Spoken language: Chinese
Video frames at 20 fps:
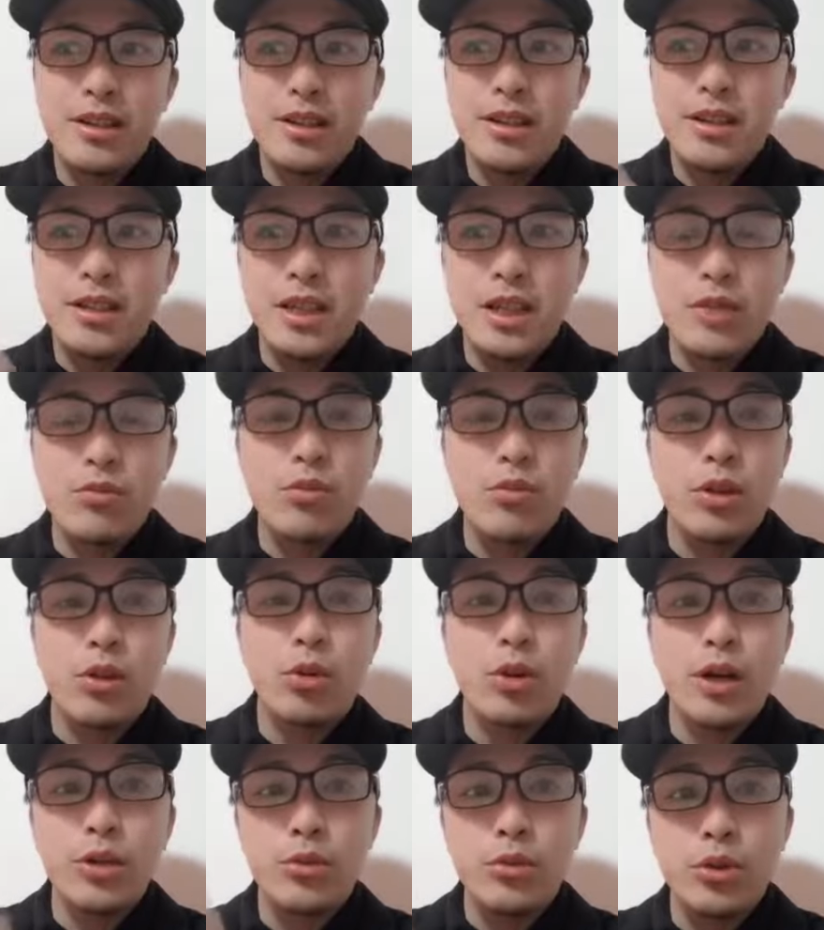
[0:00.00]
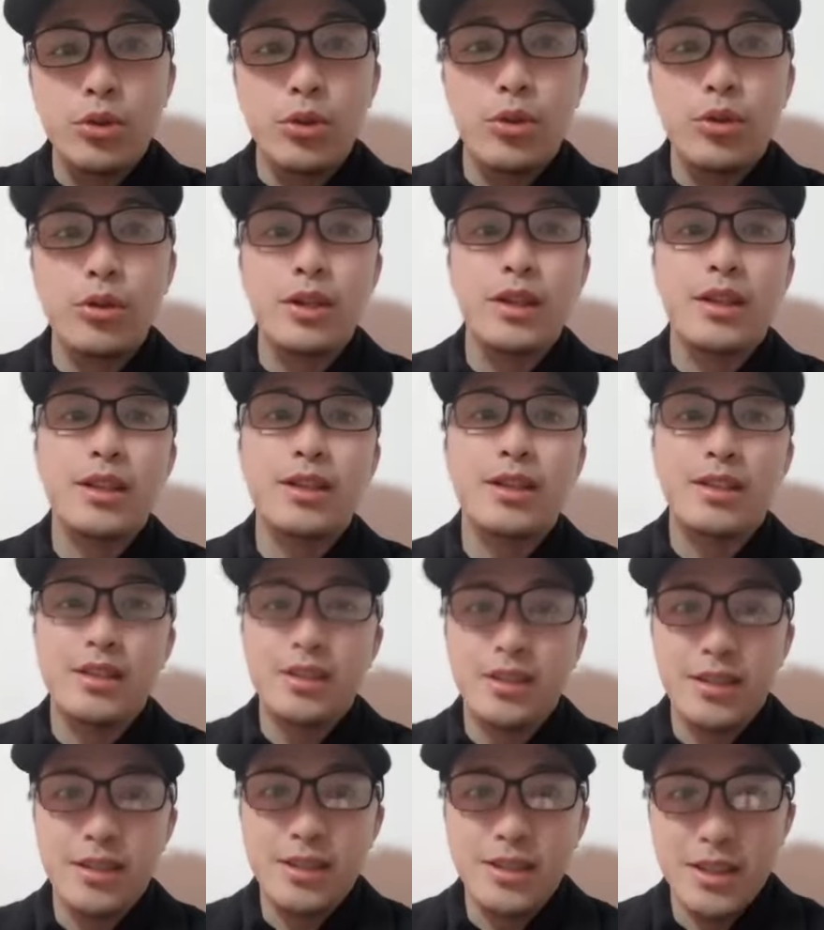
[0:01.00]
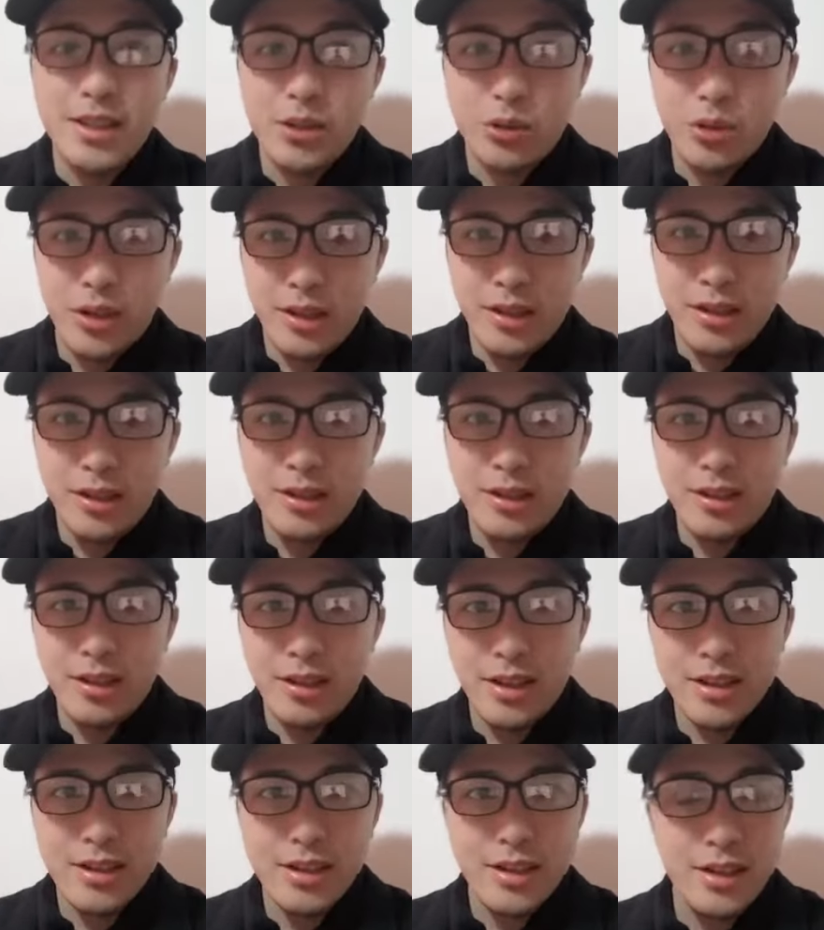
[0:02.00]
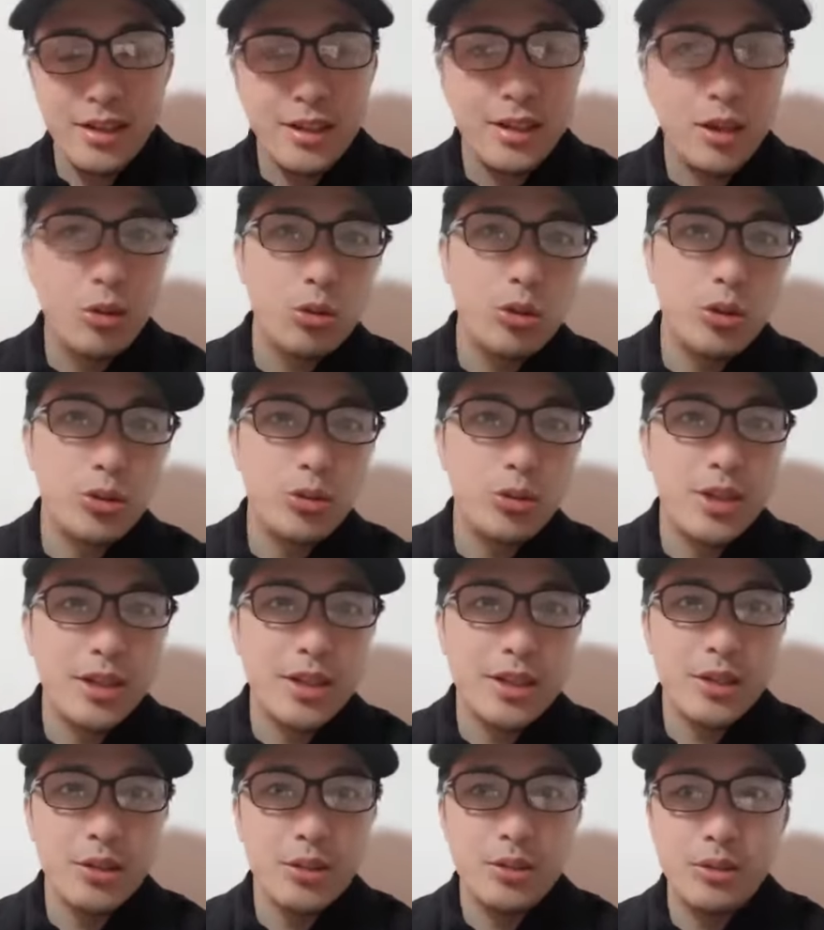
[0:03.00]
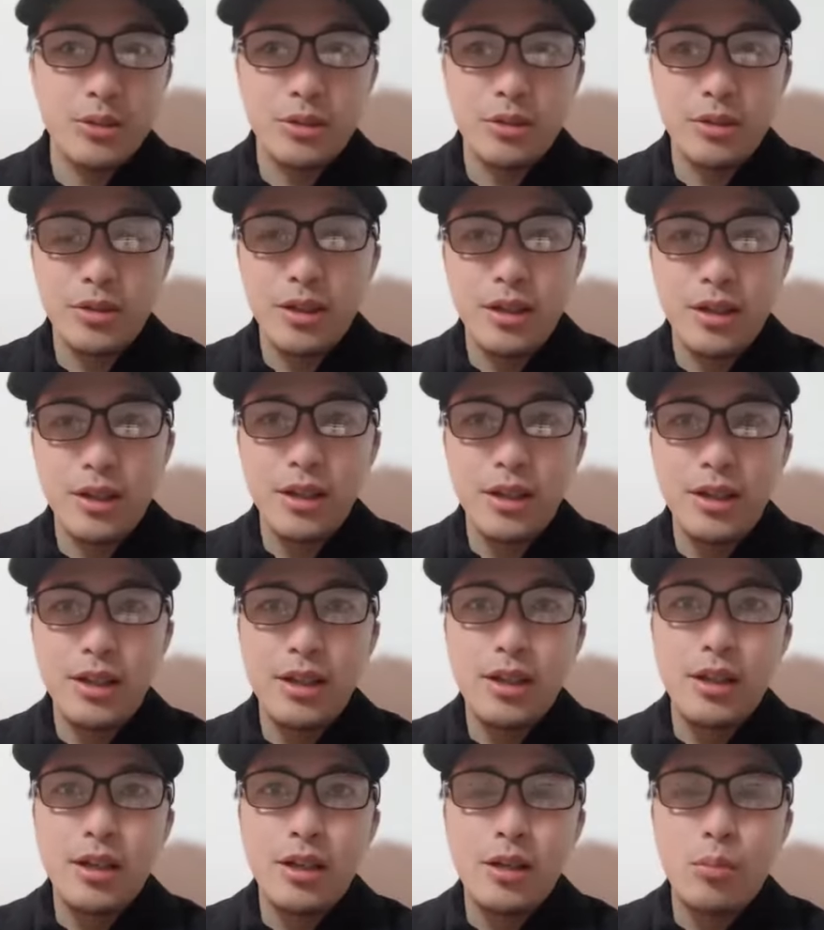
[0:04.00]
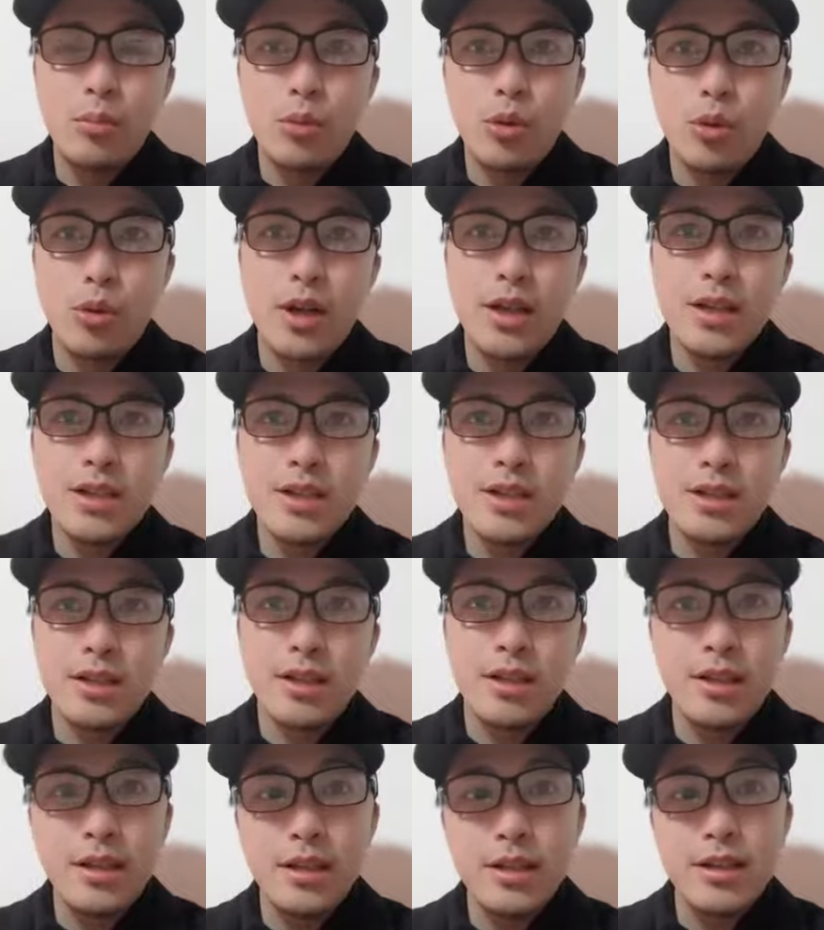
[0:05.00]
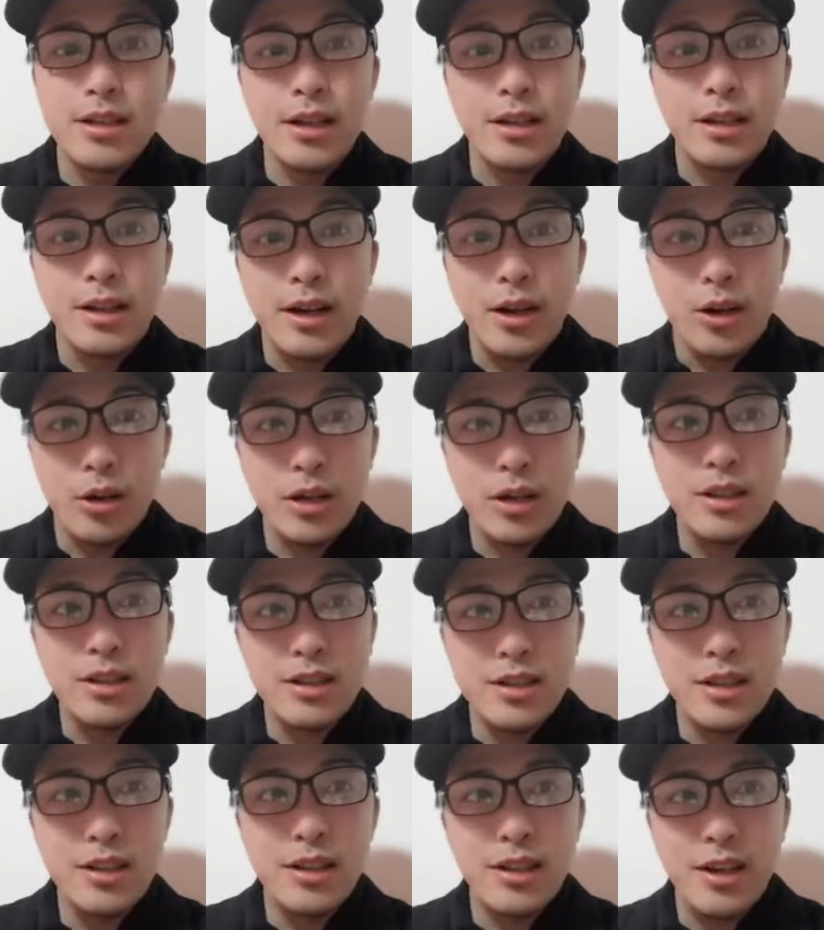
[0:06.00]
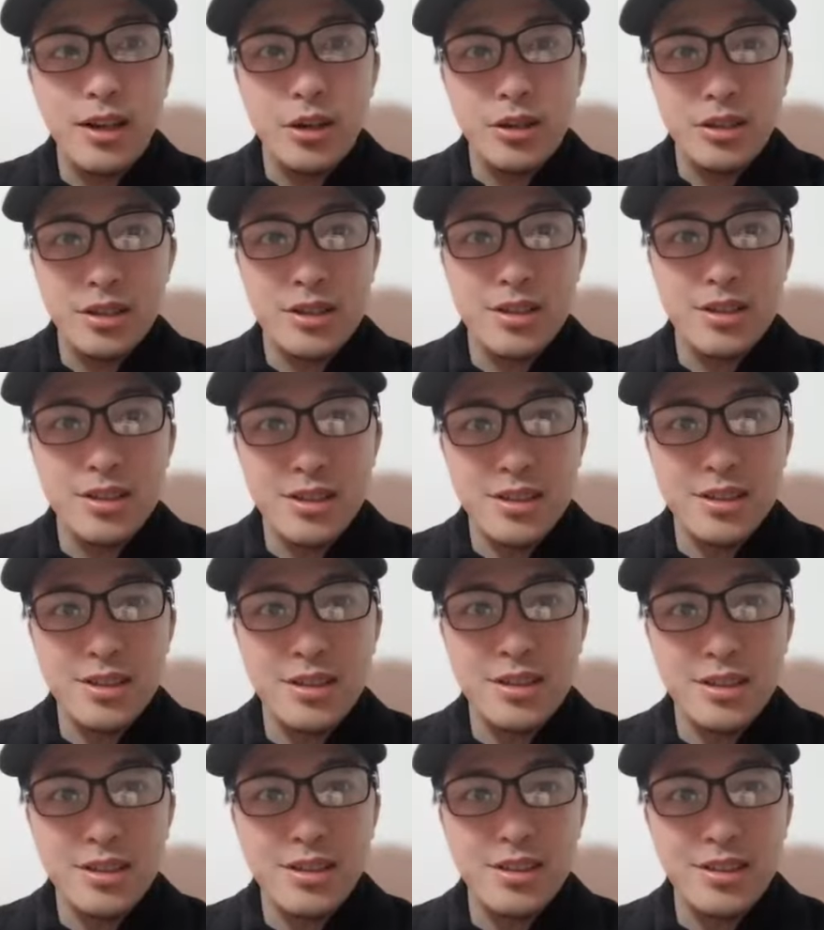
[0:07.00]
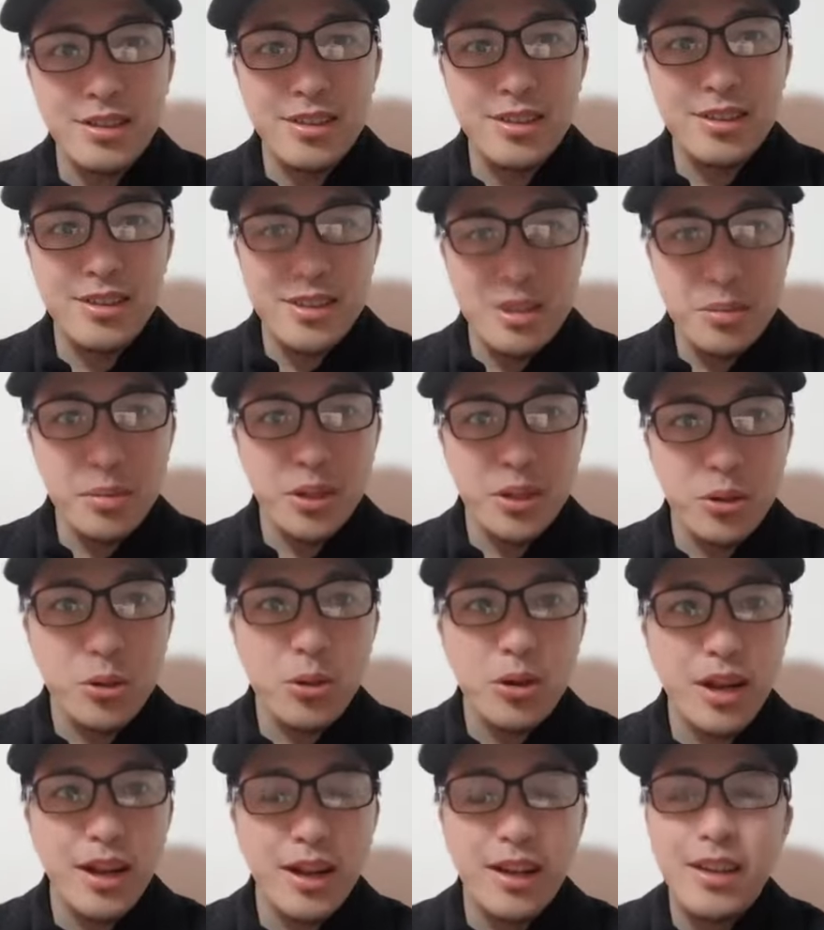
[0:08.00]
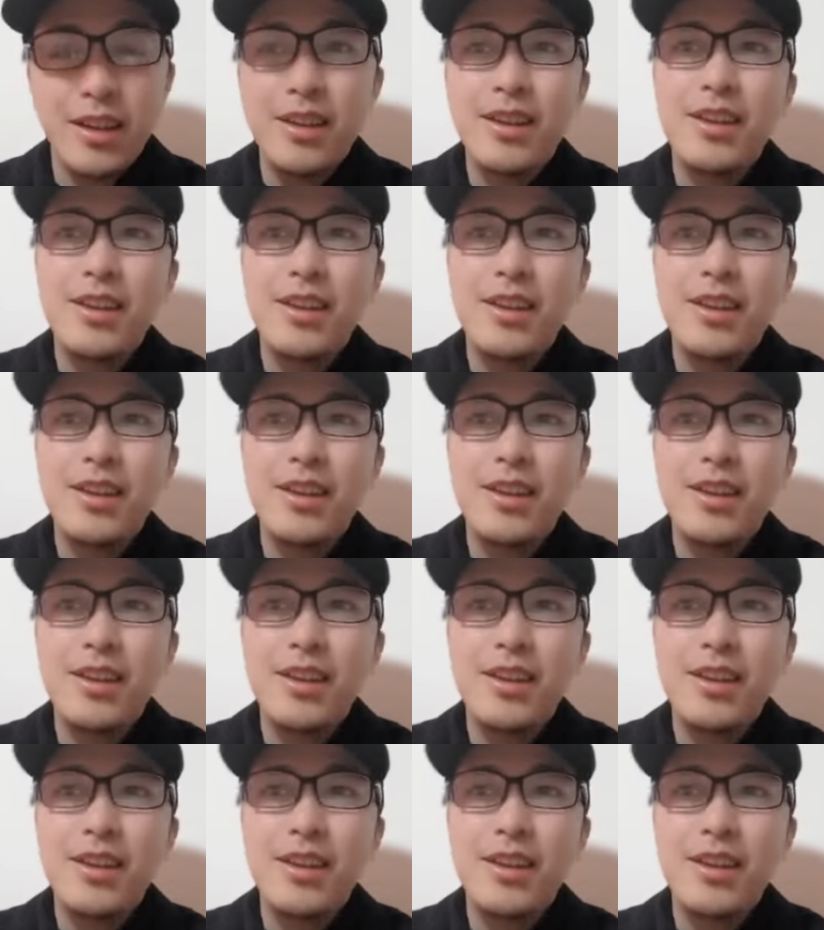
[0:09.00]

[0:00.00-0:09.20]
新文化运动的一个阶段。那些摇滚乐手，不光是歌唱的好，歌唱的好只是基本功了。